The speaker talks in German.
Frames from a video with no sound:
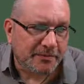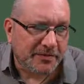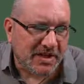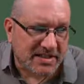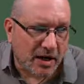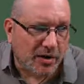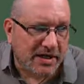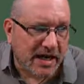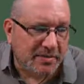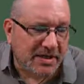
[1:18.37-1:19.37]
Das dauerte
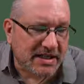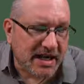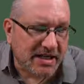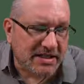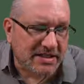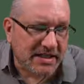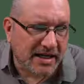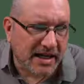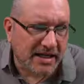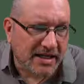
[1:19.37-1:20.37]
ein paar Tage, da sagte
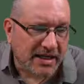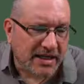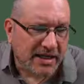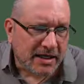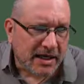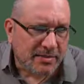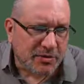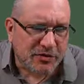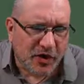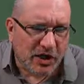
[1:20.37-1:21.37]
er, »Ich
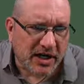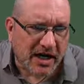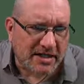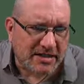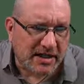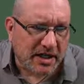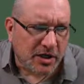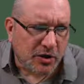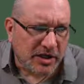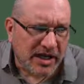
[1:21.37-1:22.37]
muss fortreisen
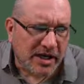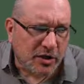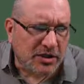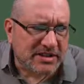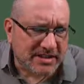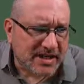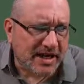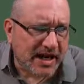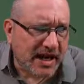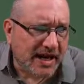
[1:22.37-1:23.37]
und dich eine kurze Zeit
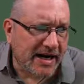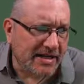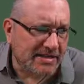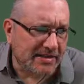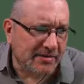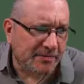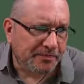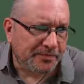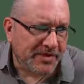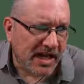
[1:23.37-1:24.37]
allein lassen.
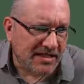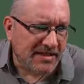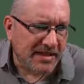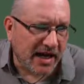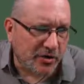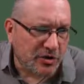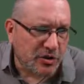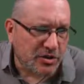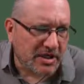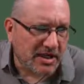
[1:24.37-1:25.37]
Da sind die
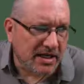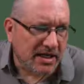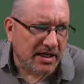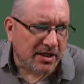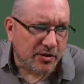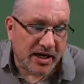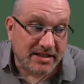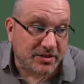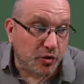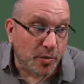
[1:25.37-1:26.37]
Hausschlüssel, du
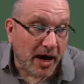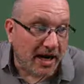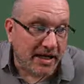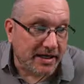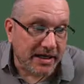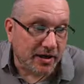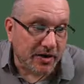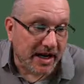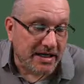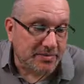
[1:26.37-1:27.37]
kannst überall hingehen und
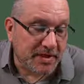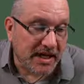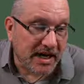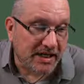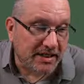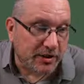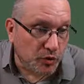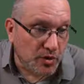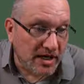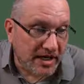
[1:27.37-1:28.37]
alles betrachten,
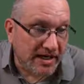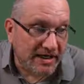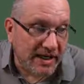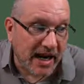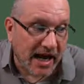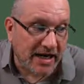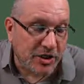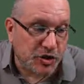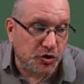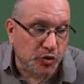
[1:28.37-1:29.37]
nur nicht in eine
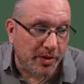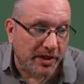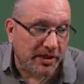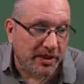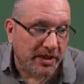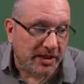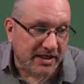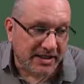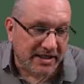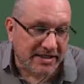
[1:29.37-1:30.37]
Stube,
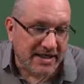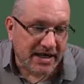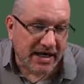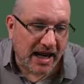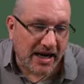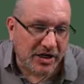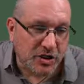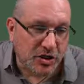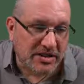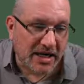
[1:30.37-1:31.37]
die dieser kleine
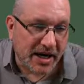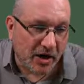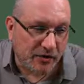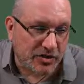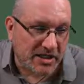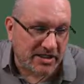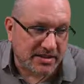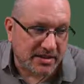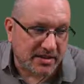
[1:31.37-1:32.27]
Schlüssel da aufschließt.